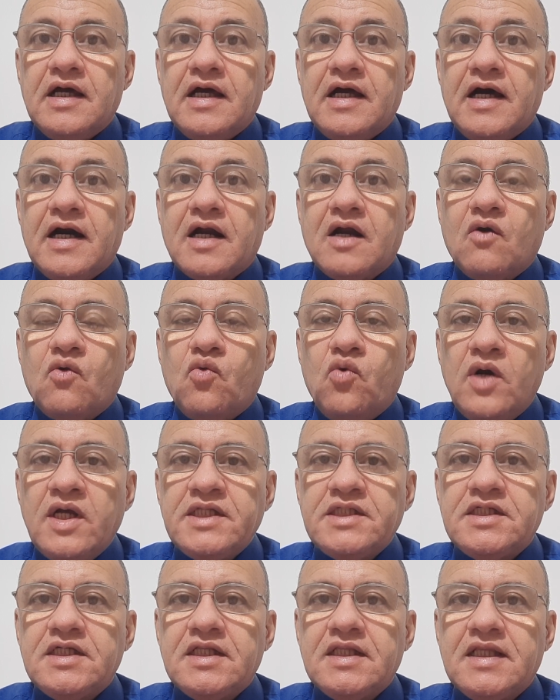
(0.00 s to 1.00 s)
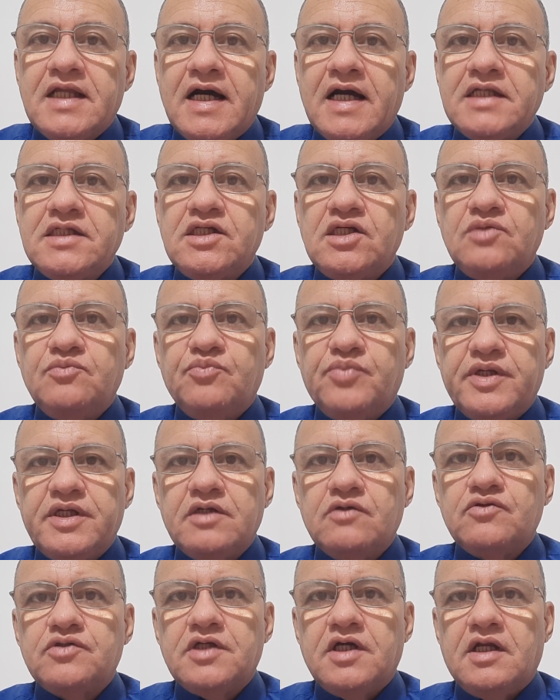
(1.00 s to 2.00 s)
a quantidade de
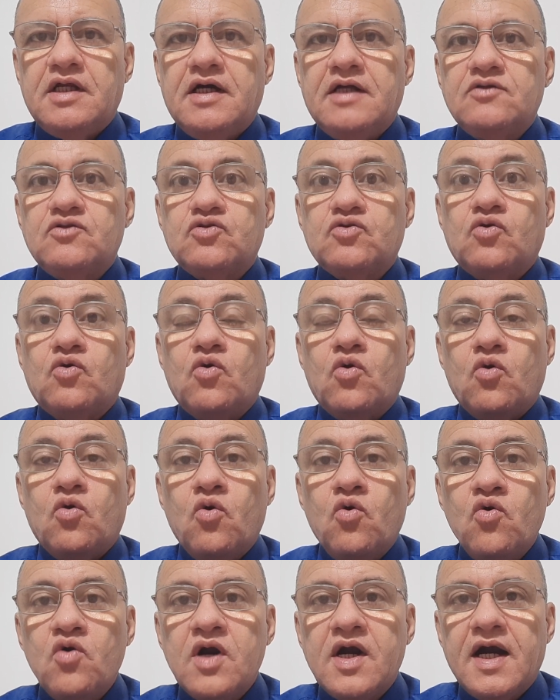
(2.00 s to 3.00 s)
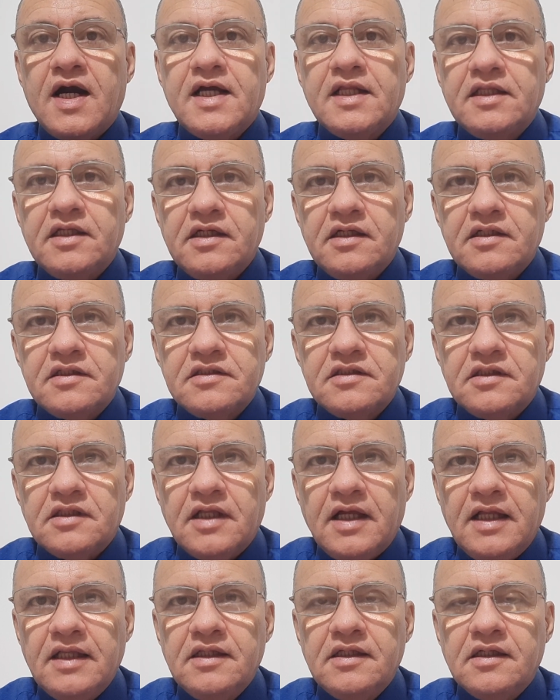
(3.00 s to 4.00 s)
empregos gerados com carteira
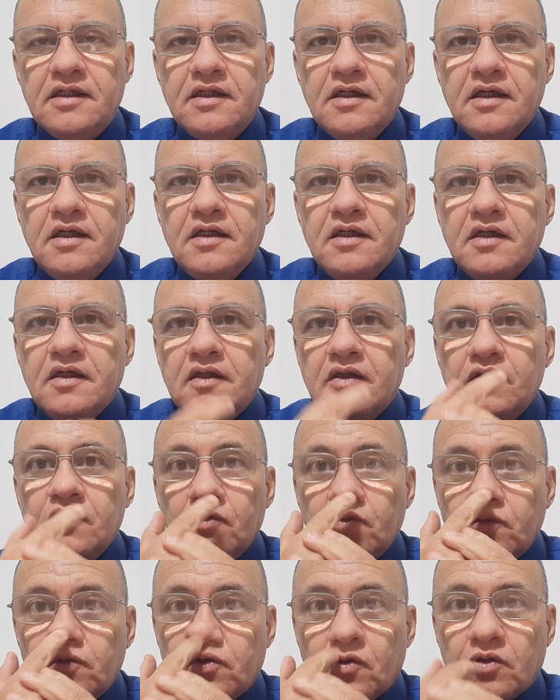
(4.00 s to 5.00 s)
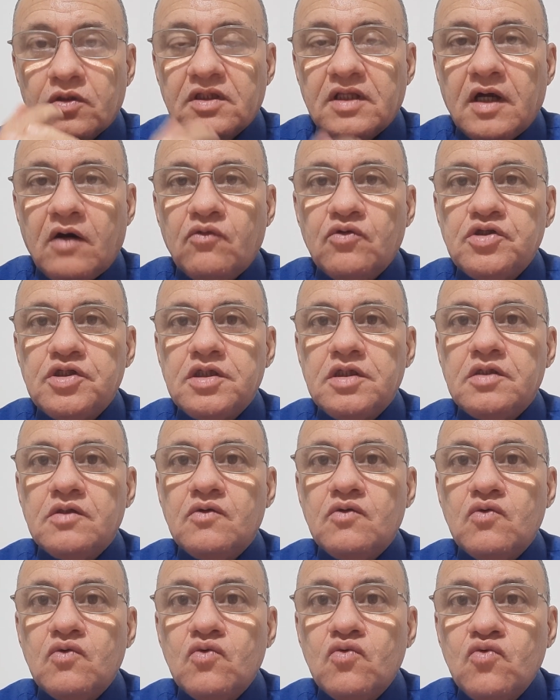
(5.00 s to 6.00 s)
assinada num total de
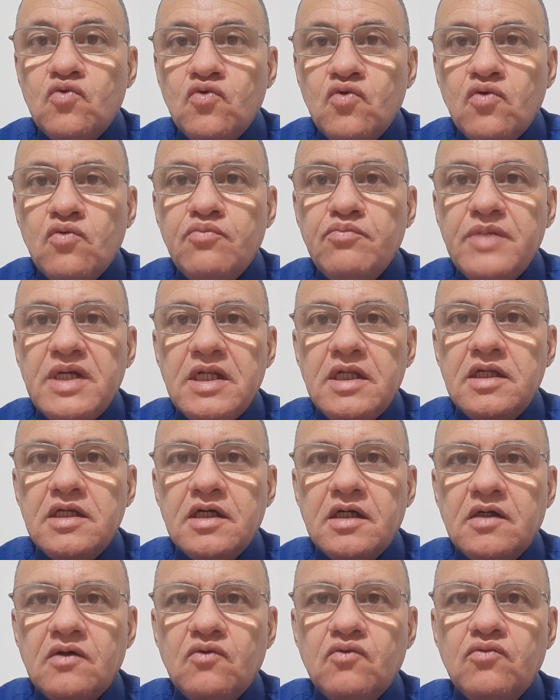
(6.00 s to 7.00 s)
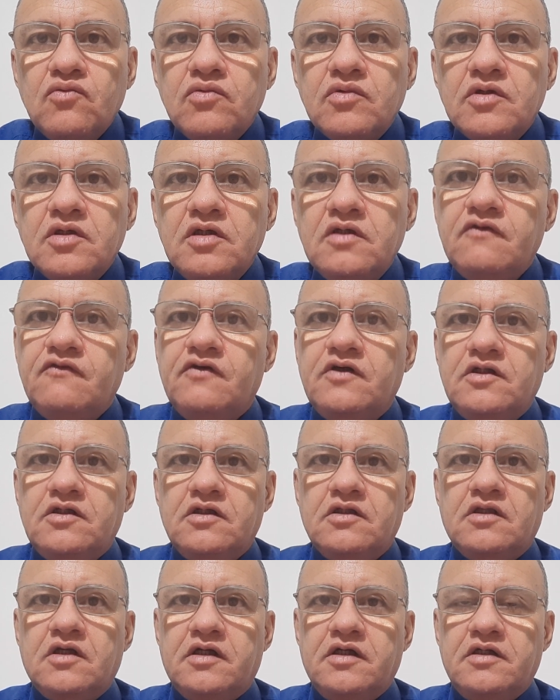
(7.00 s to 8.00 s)
1 milhão e
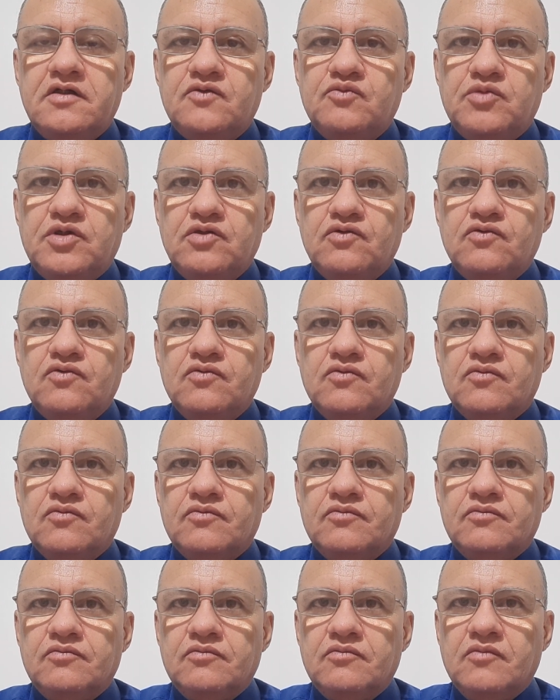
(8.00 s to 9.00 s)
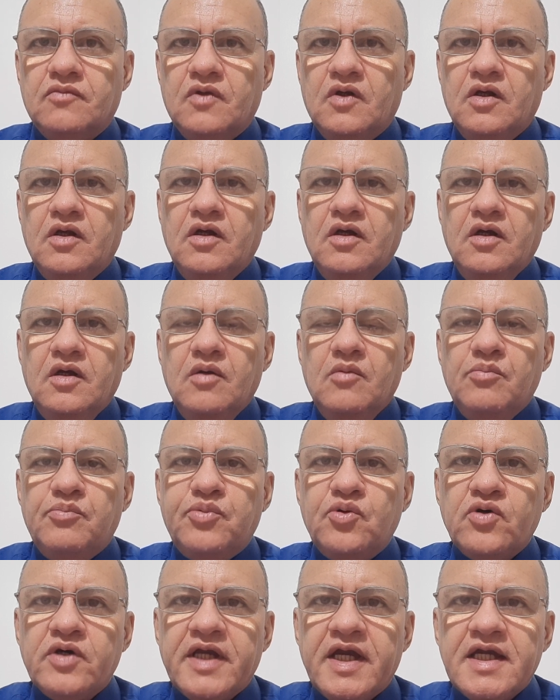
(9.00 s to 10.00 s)
23 mil.
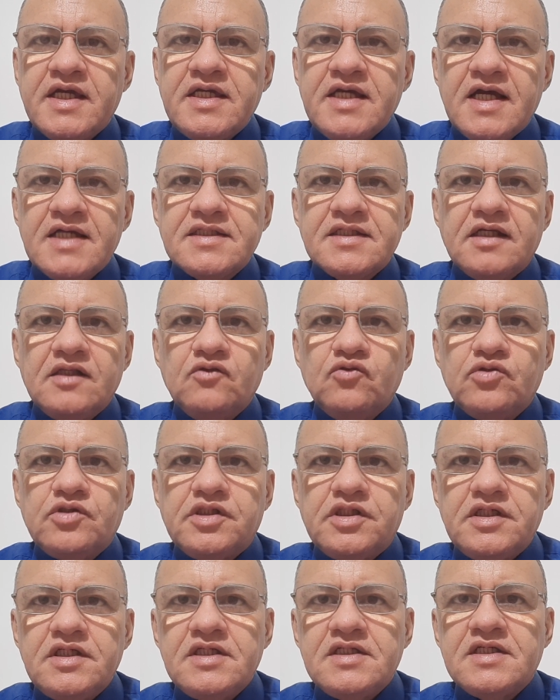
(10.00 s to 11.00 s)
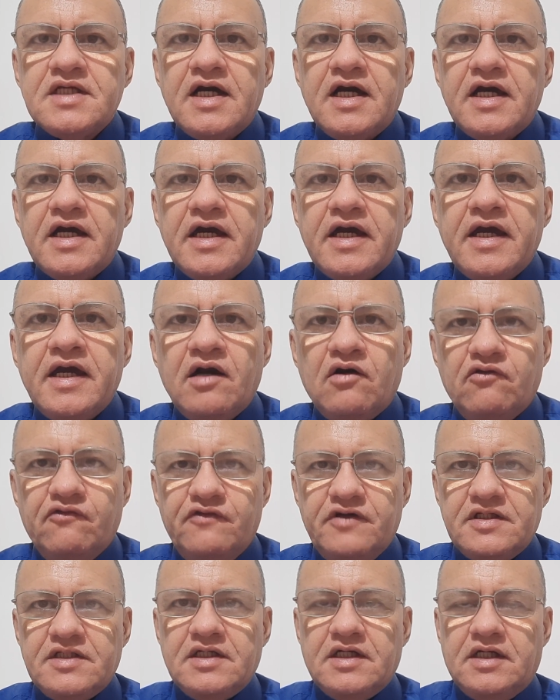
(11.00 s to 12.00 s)
Por que, que essa notícia é
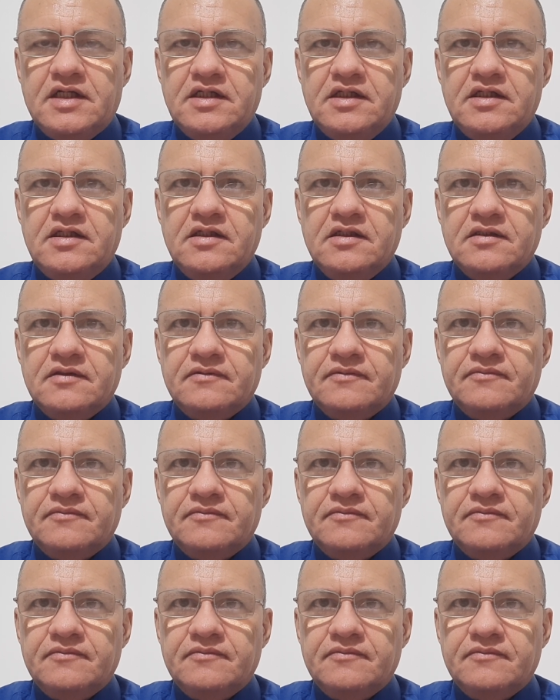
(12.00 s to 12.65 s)
alvissareira?